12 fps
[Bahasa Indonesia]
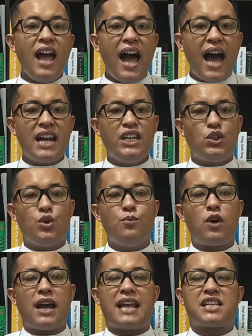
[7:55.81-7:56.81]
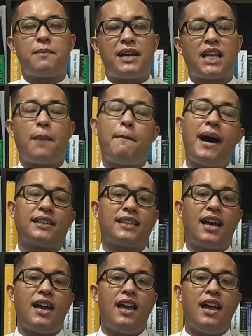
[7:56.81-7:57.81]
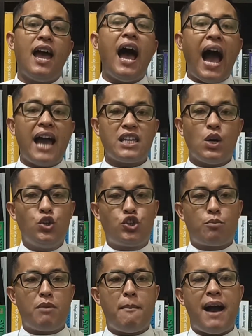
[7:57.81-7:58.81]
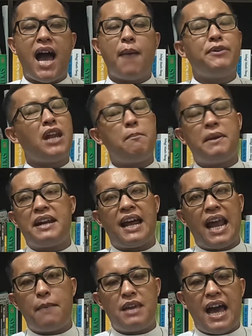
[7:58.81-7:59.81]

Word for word: Hal itu bukanlah semata-mata hanya untuk memahami dan mendalami